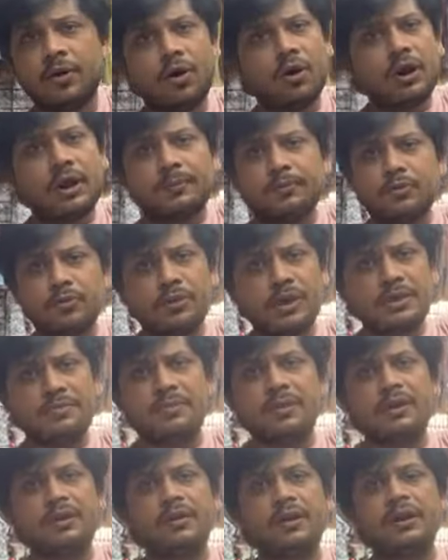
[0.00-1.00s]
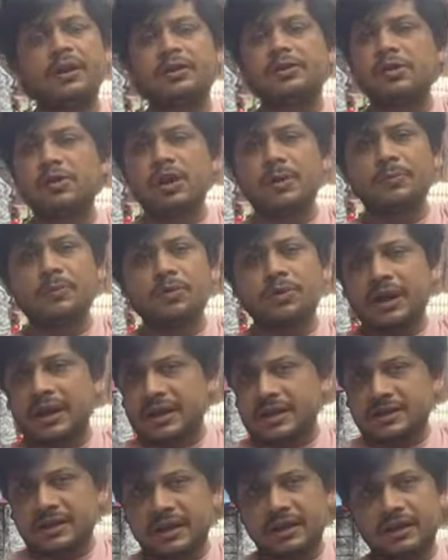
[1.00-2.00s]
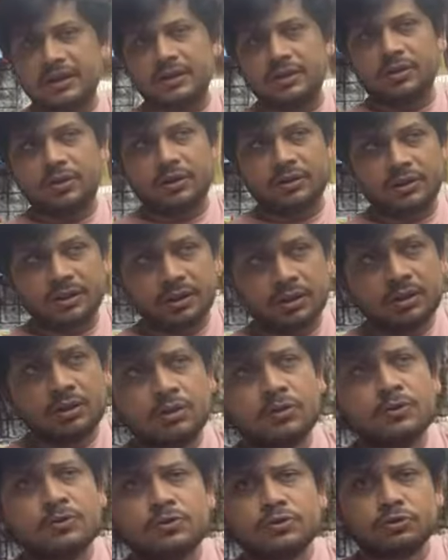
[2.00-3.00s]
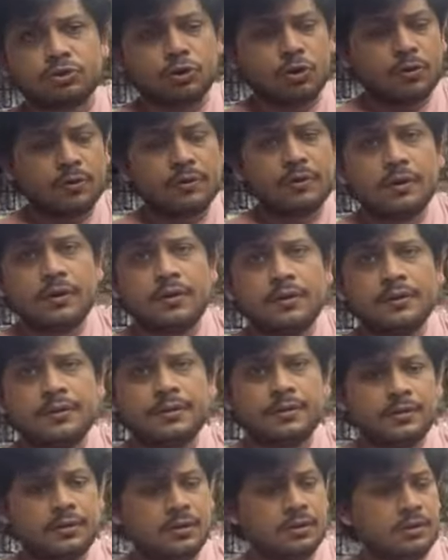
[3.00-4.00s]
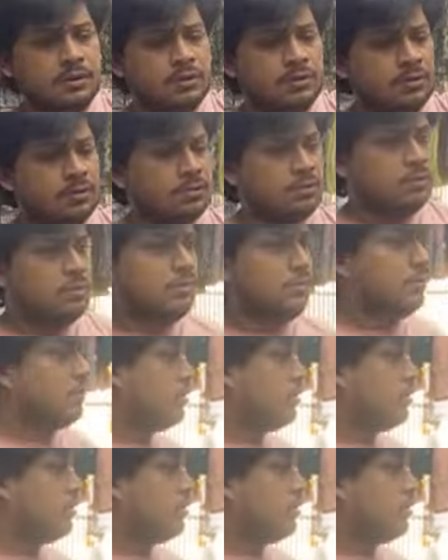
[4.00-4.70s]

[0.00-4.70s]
और आपको कहीं मिलने वाला नहीं और आपको कहीं जाने की ज़रूरत नहीं तो क्या सर आप लॉन्ग साइज जरा दिखा सकते हो हमारे